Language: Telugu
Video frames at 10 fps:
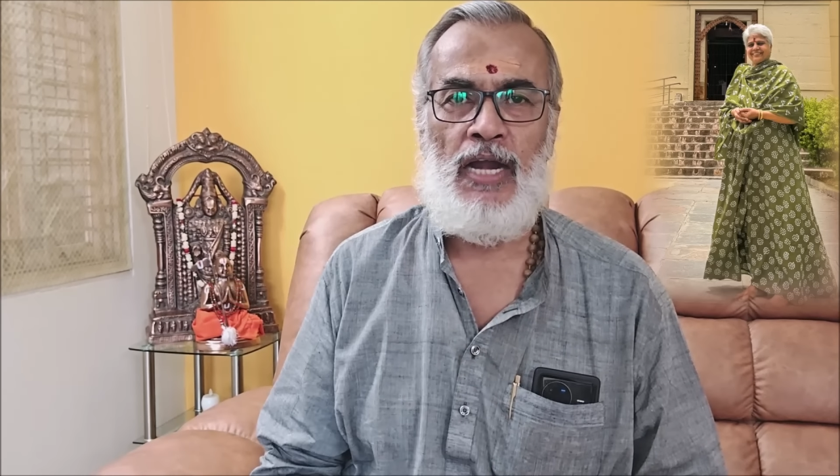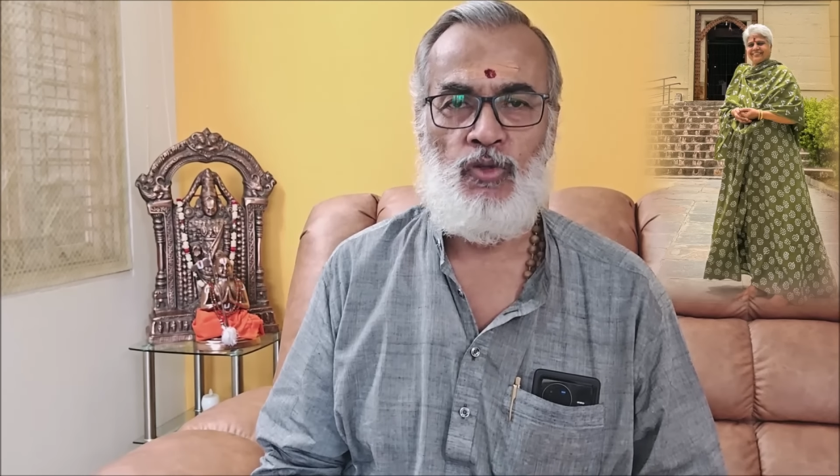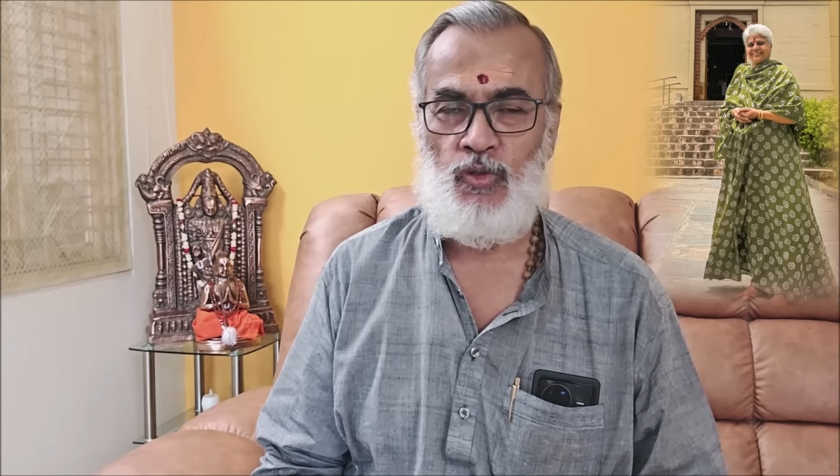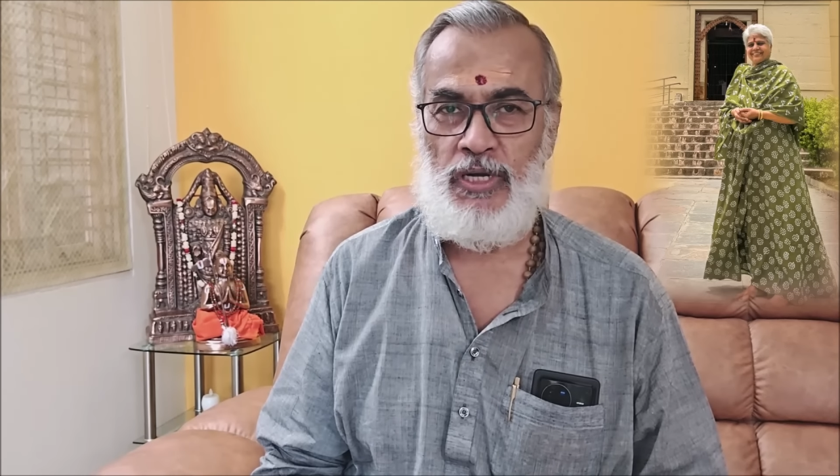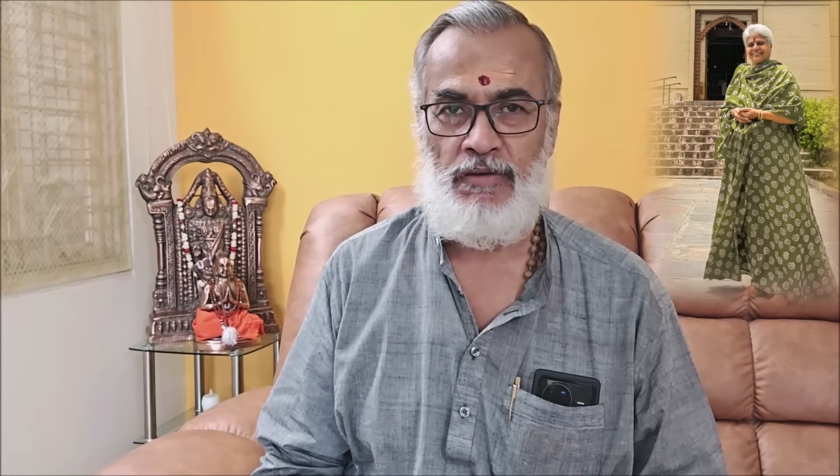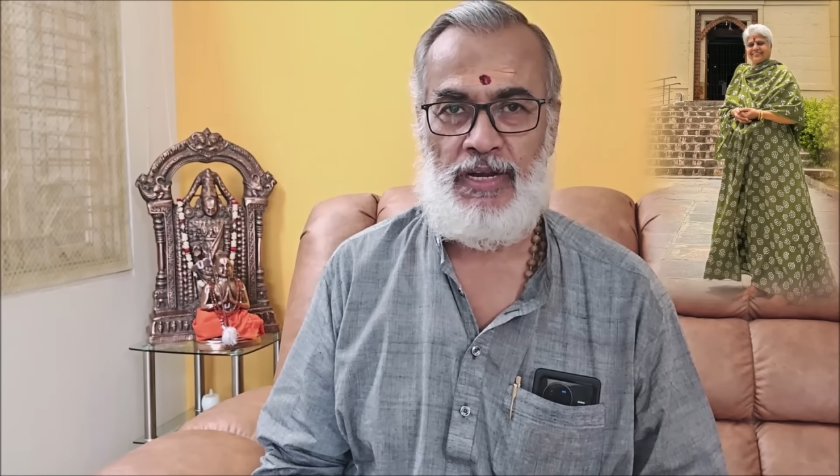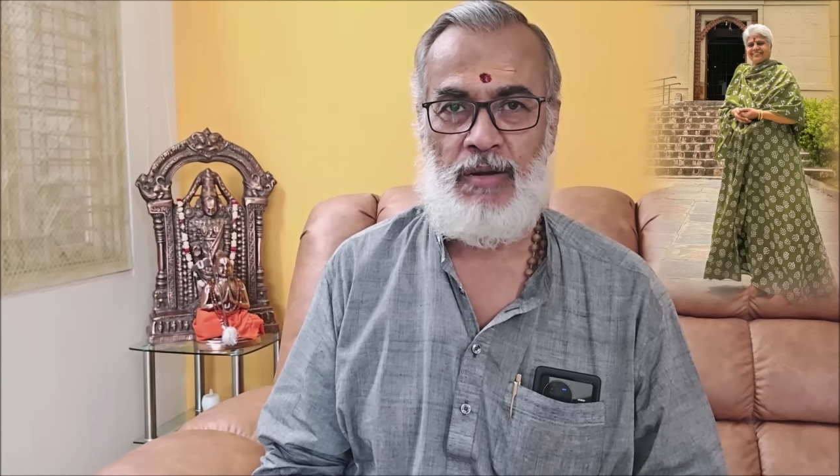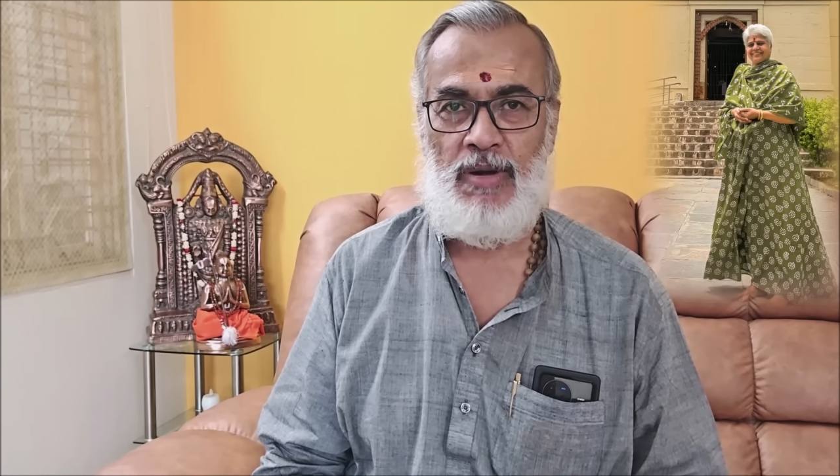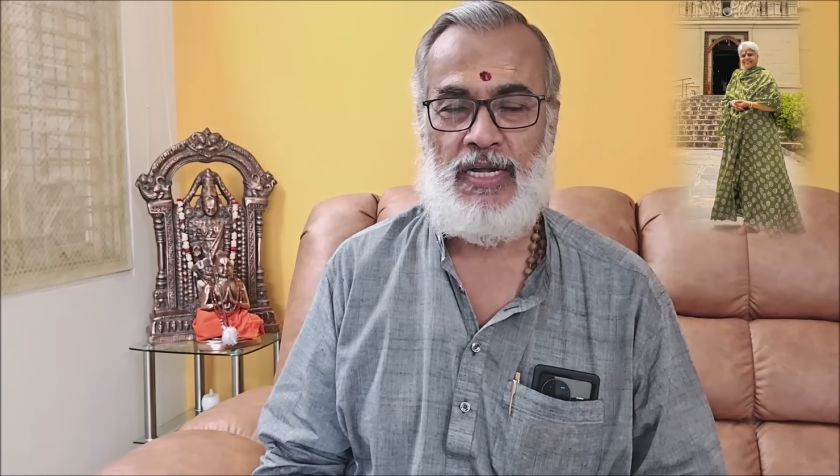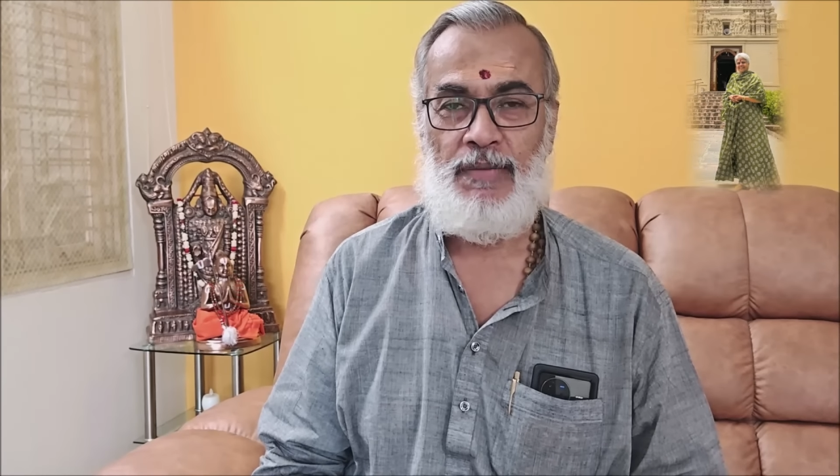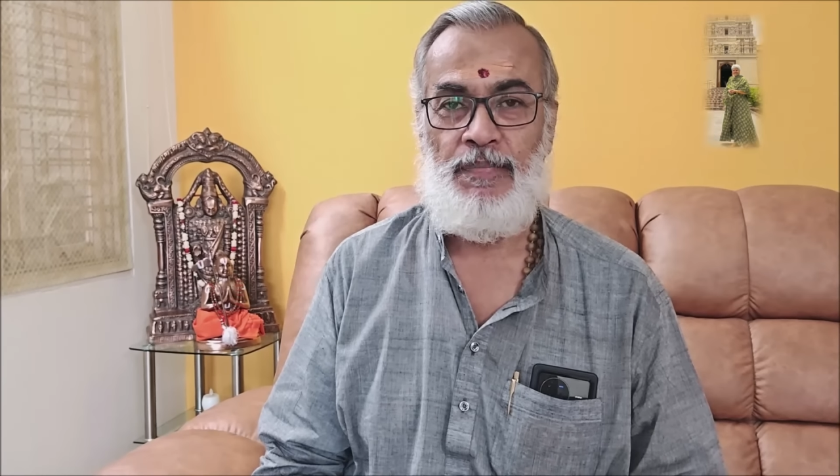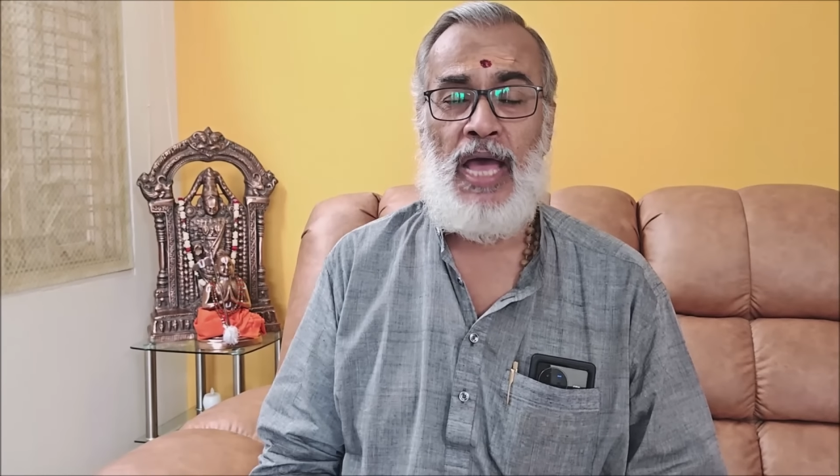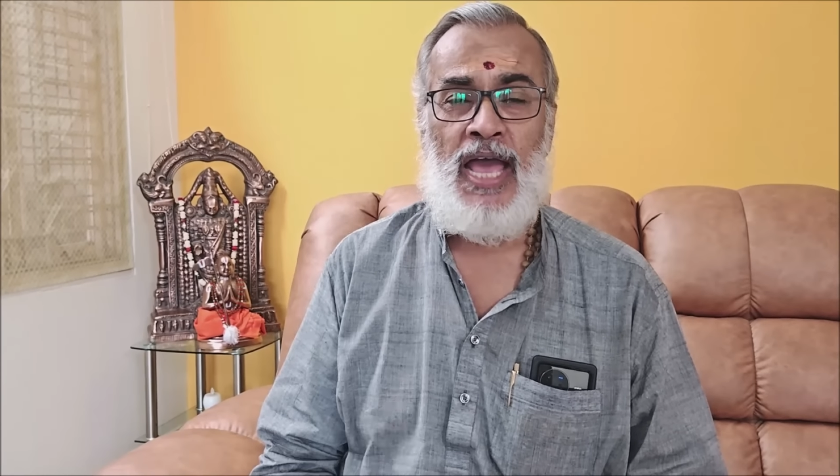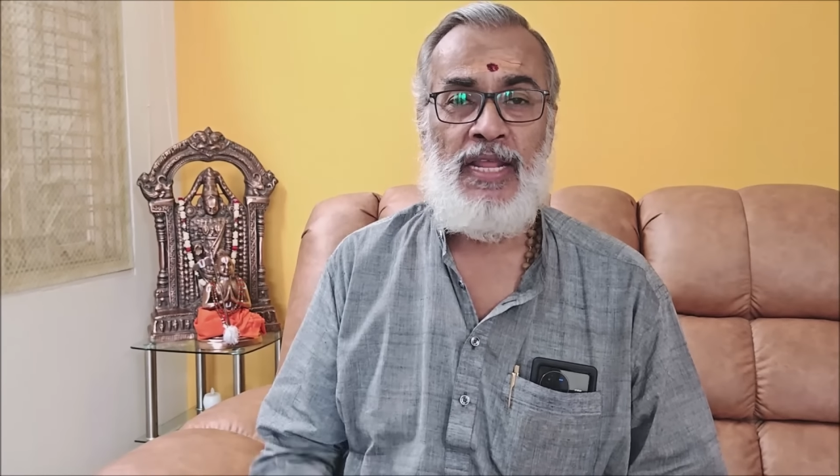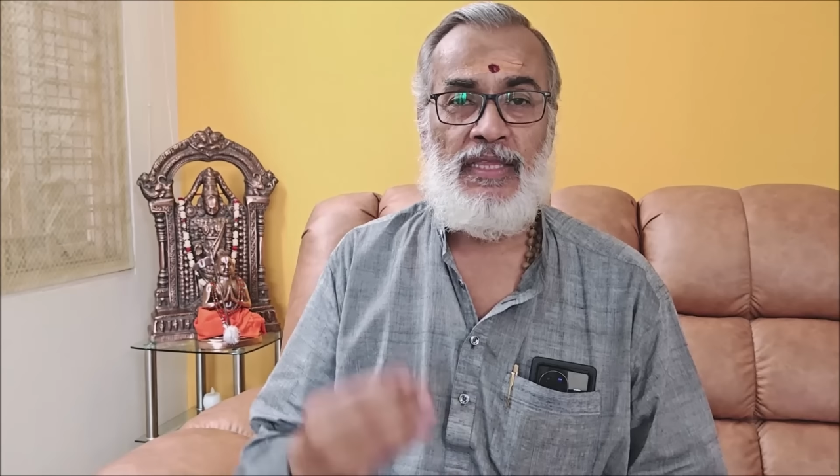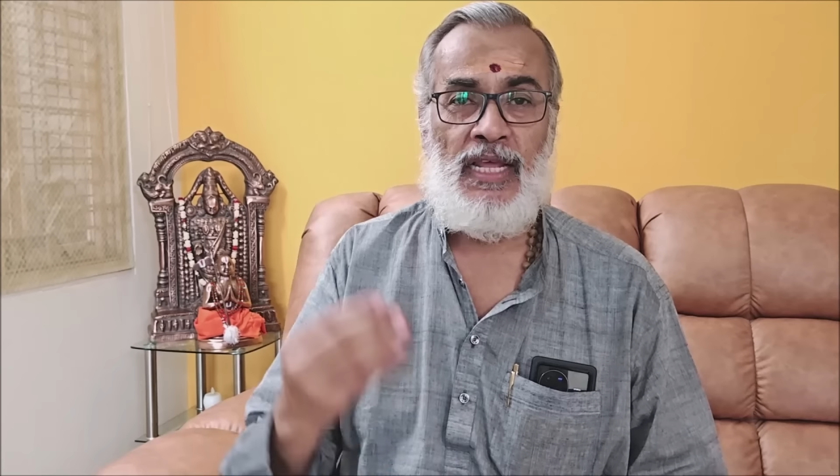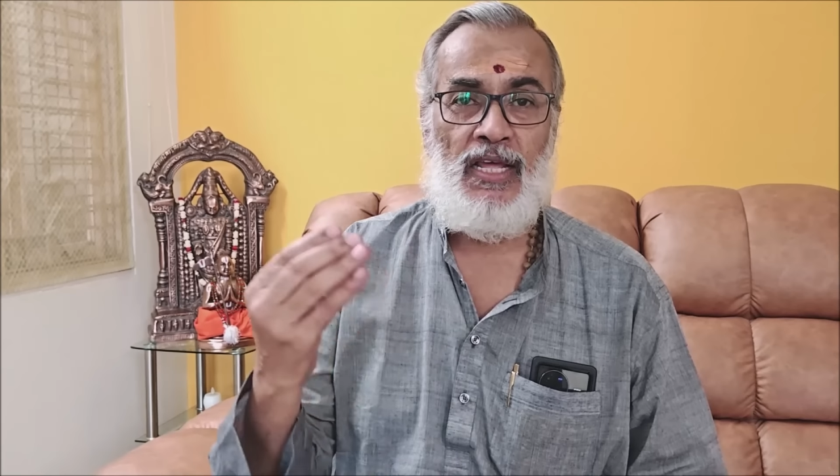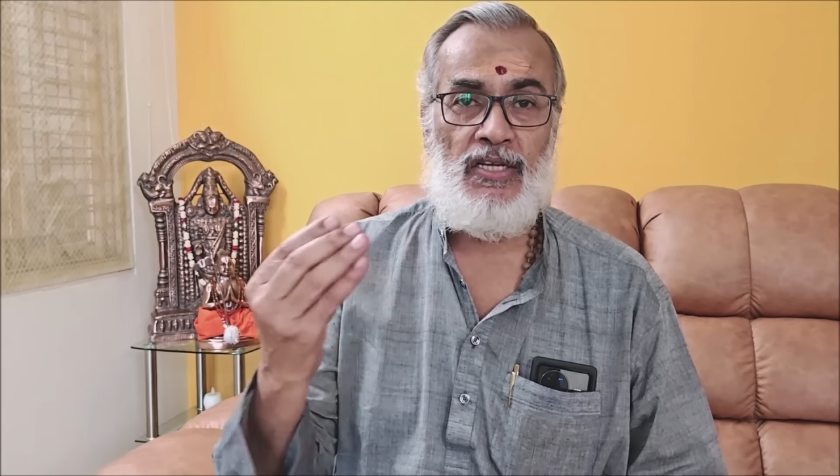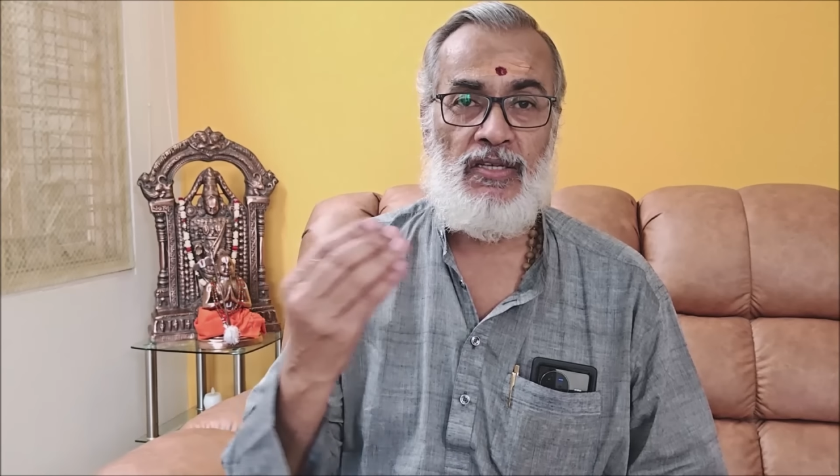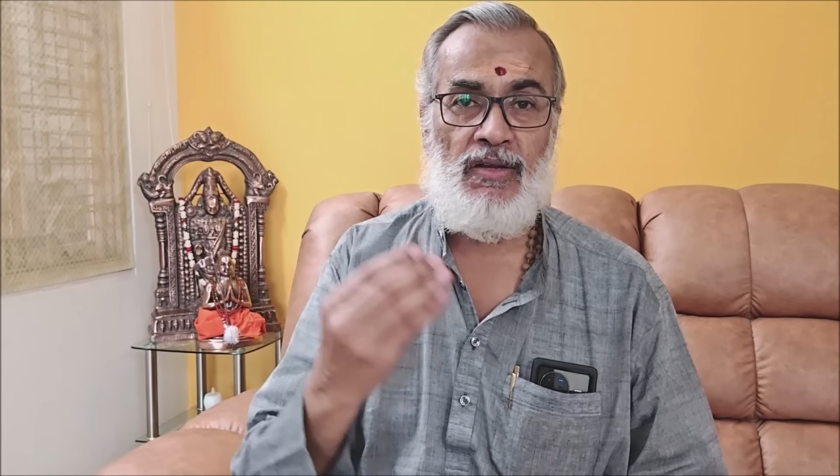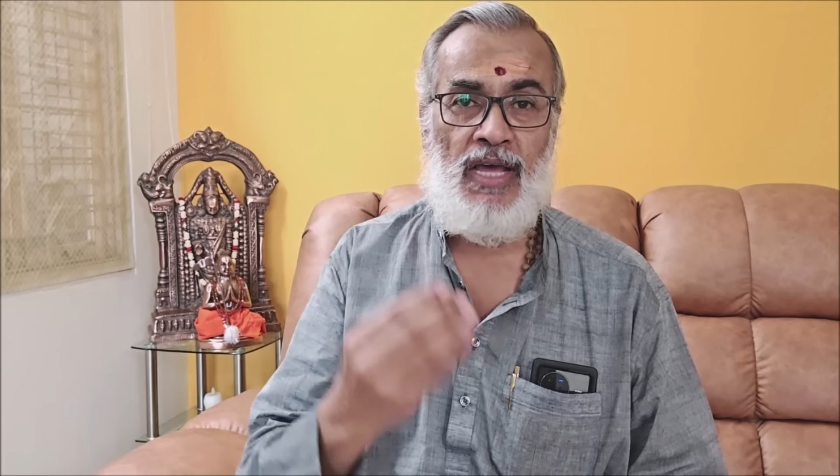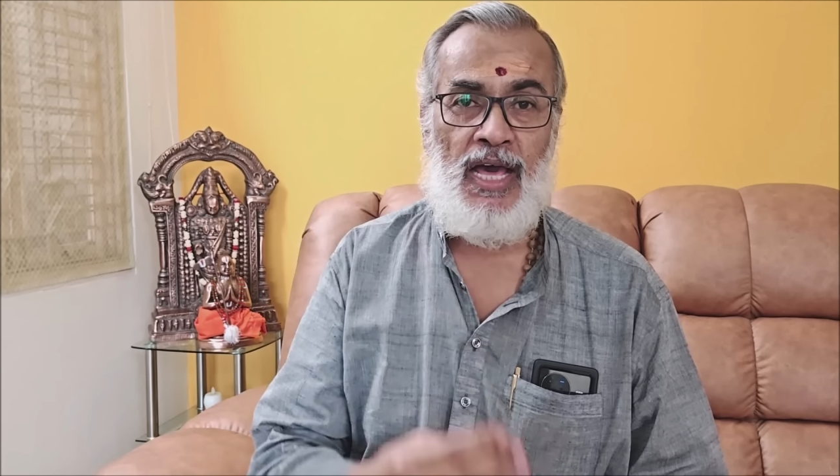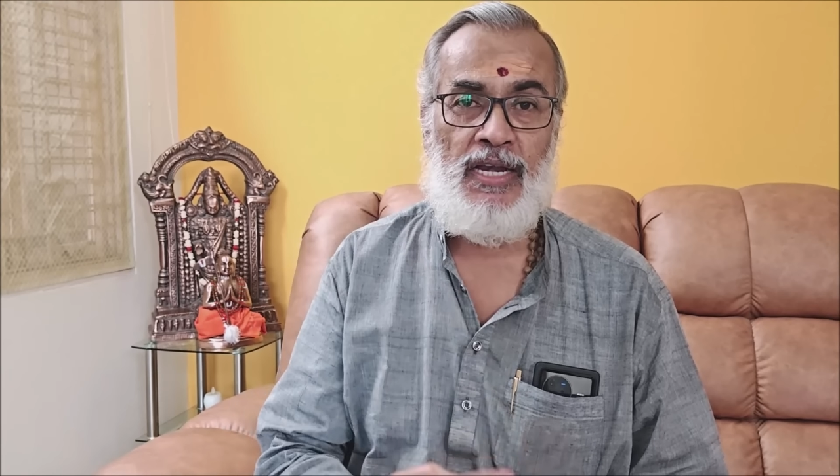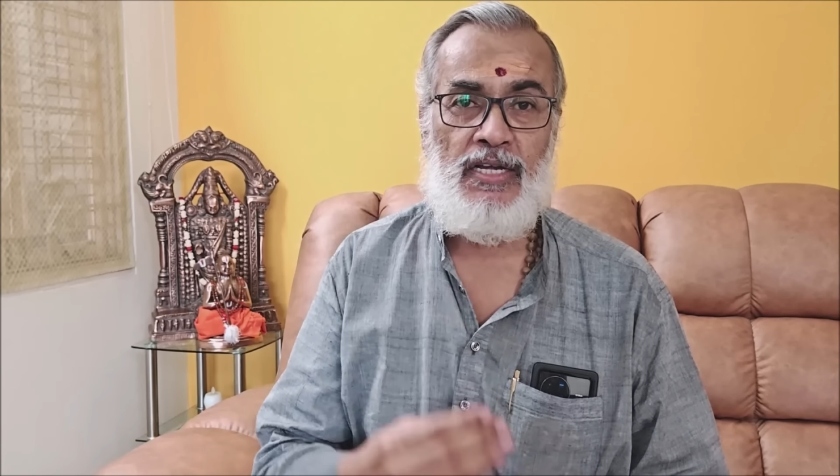అడుగుతుండేవారు అనమాట ఆయన తెల్లవారుజామున